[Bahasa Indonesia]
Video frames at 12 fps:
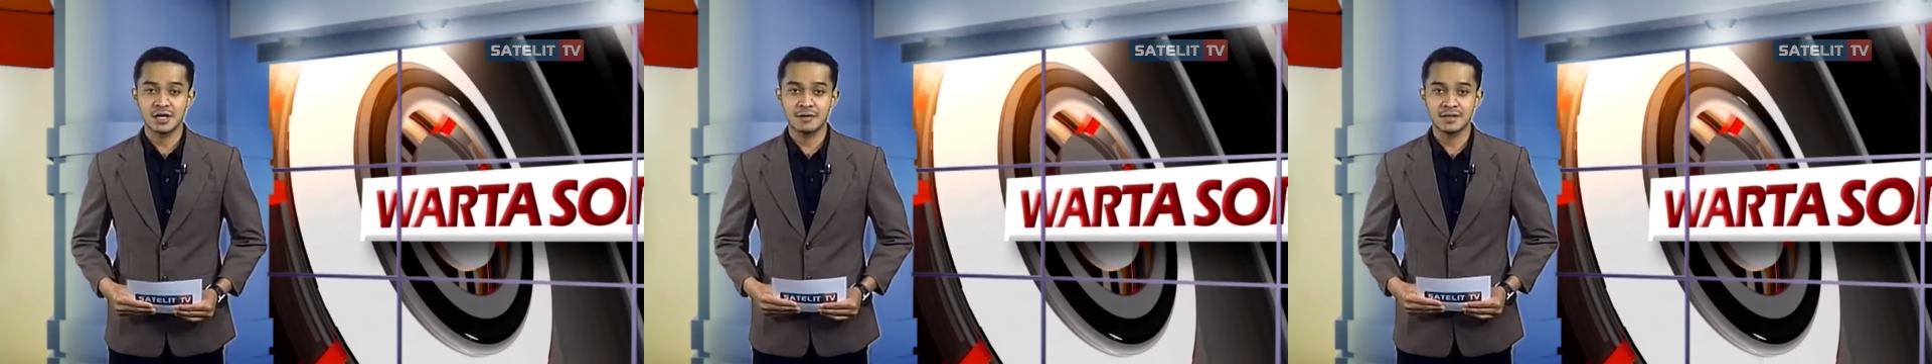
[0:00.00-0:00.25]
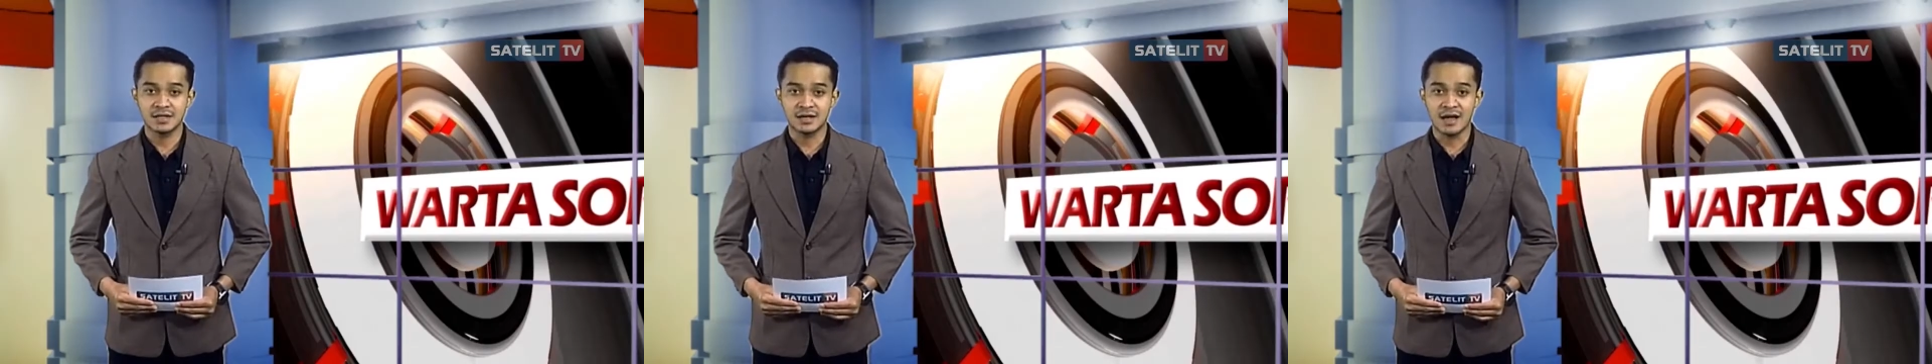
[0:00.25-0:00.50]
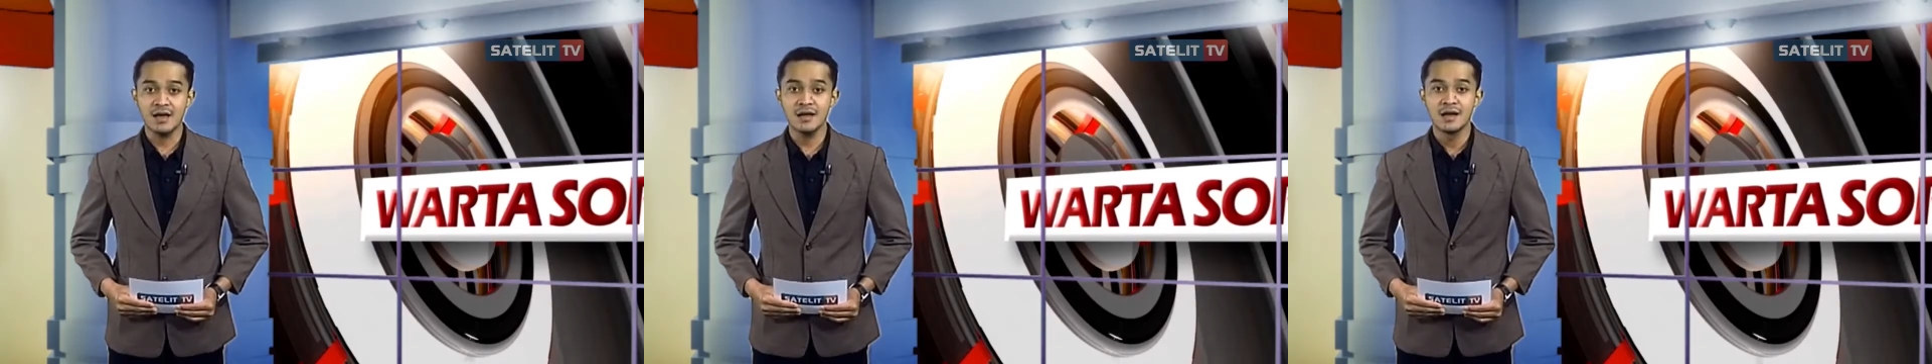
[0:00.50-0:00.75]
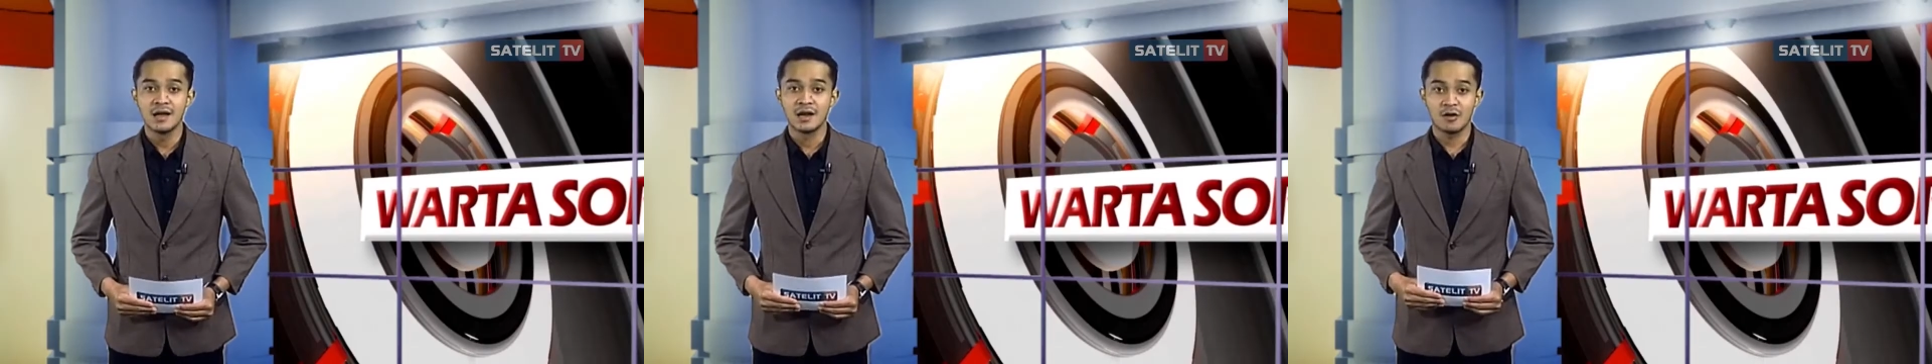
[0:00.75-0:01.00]
Jawa Tengah,
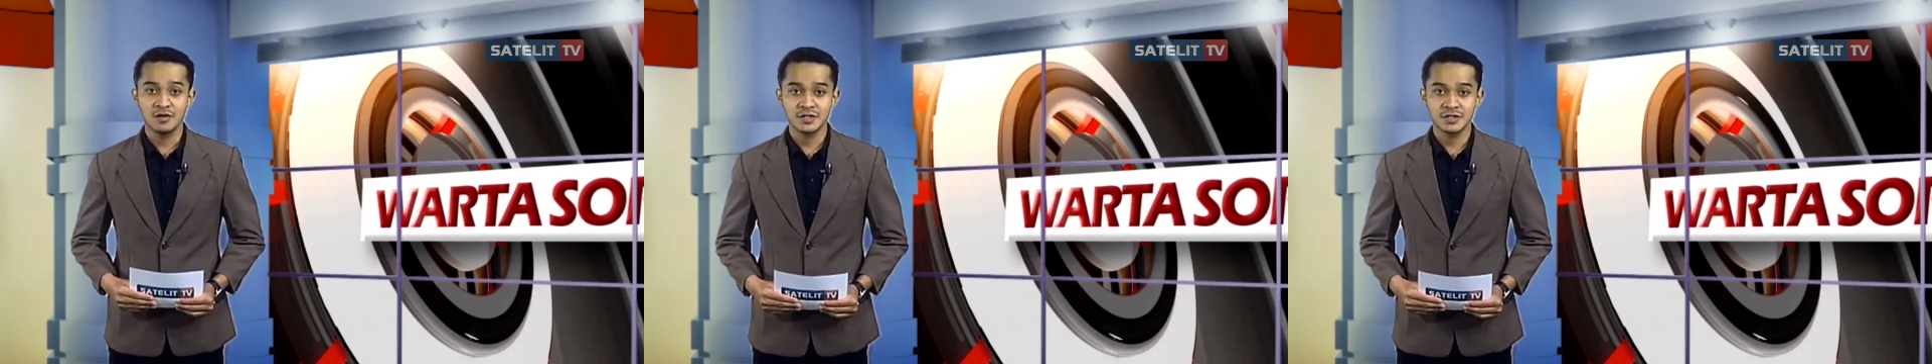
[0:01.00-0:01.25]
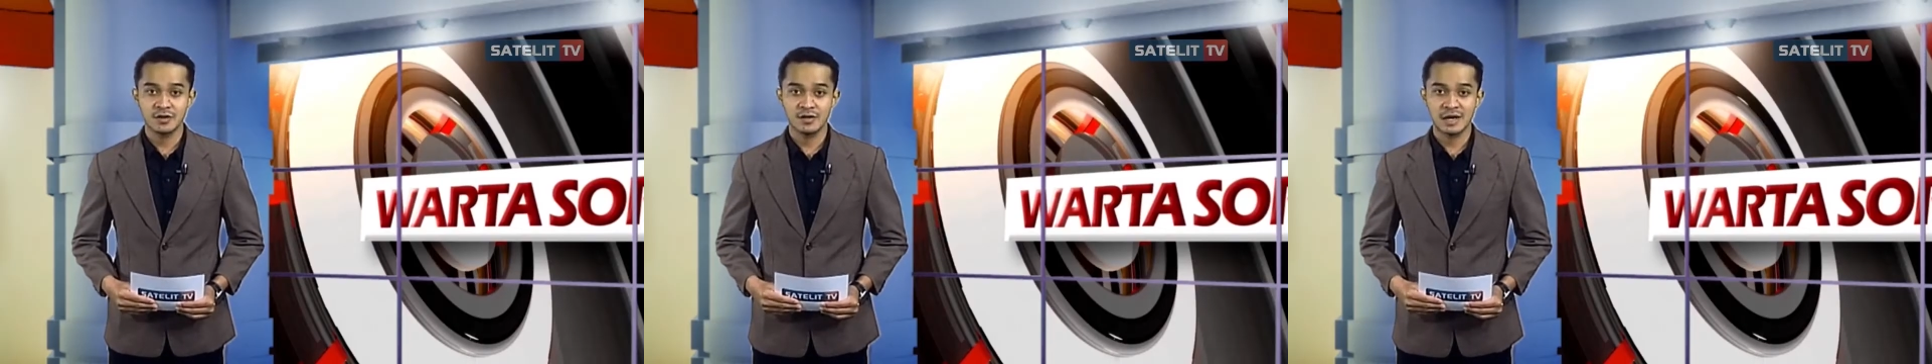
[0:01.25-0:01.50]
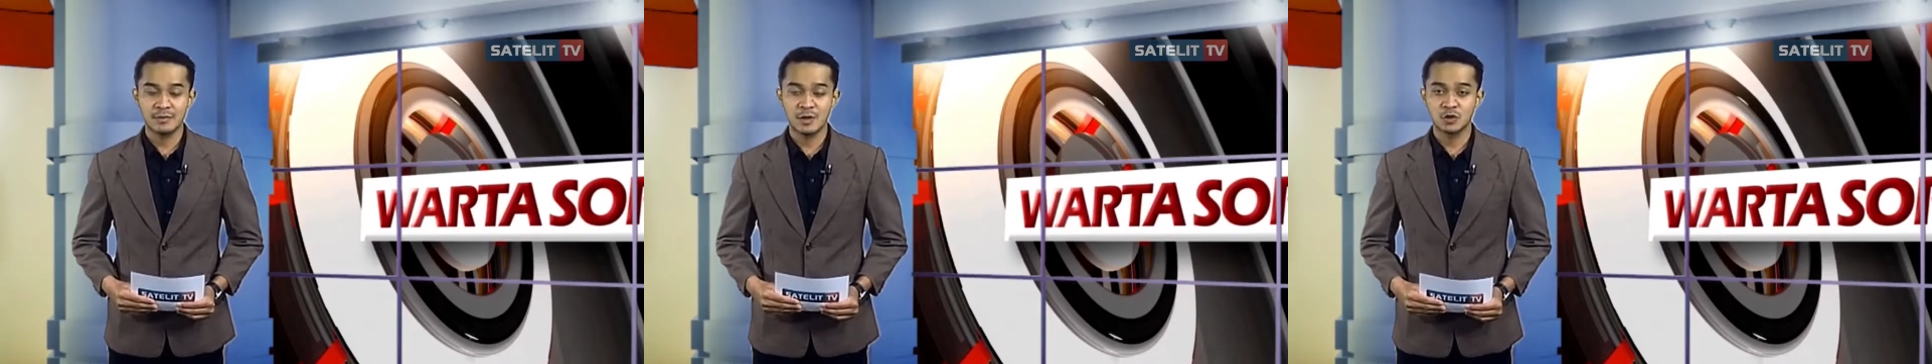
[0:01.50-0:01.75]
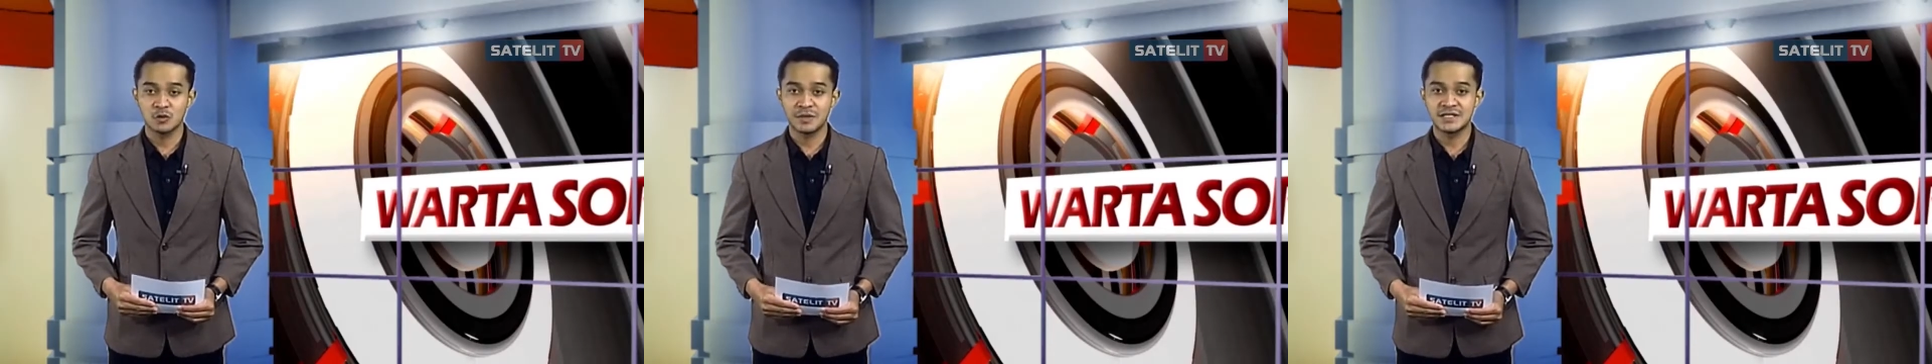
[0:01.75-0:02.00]
longsor dan
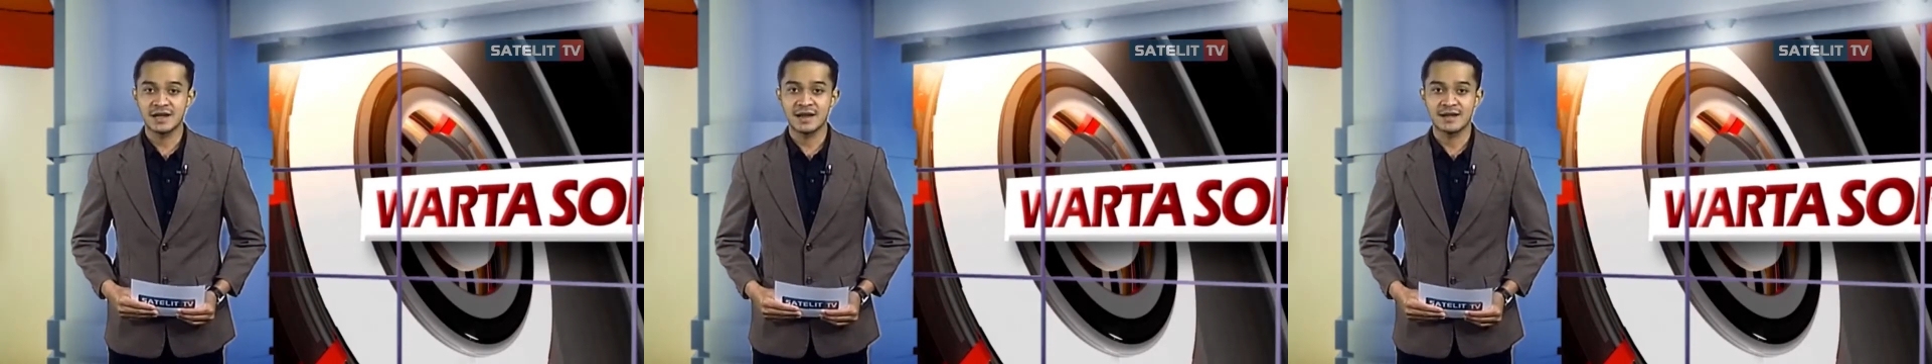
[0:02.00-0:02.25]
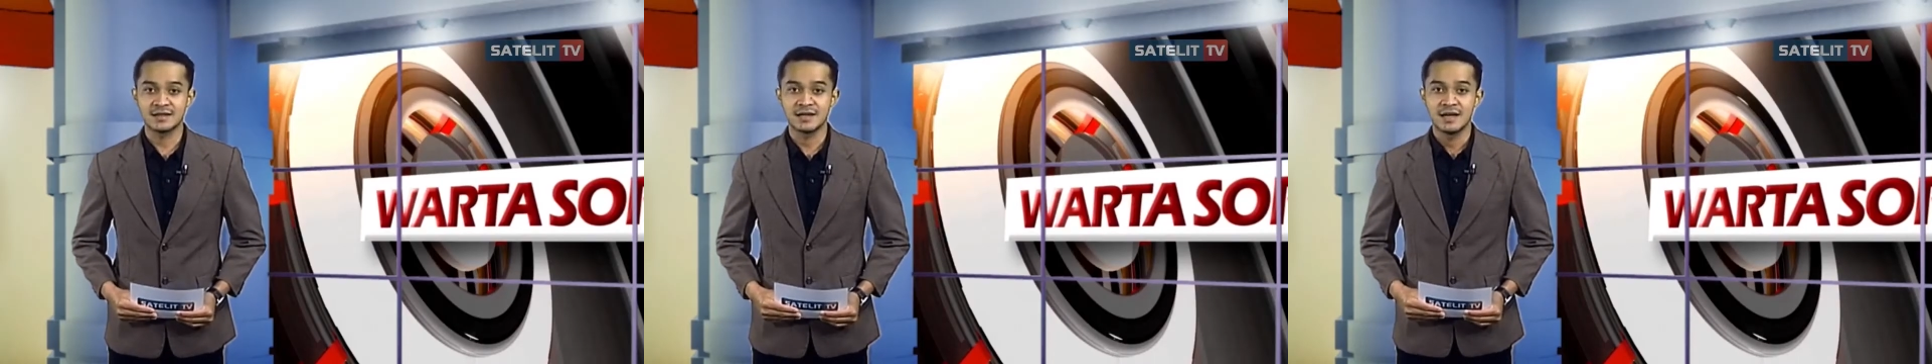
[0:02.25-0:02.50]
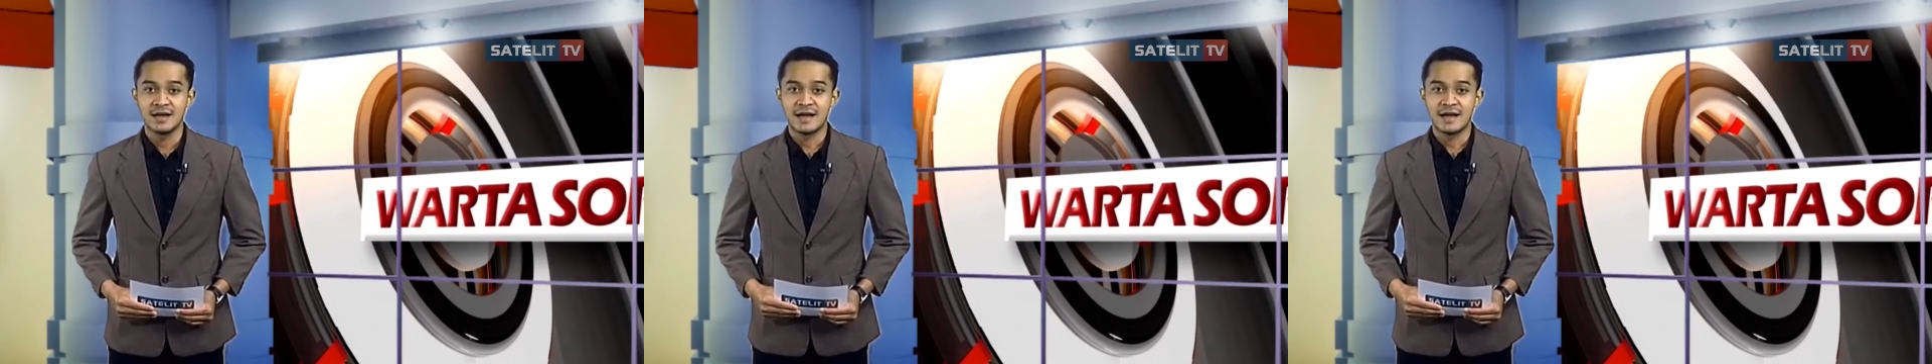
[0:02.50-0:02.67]
menutupi jalan.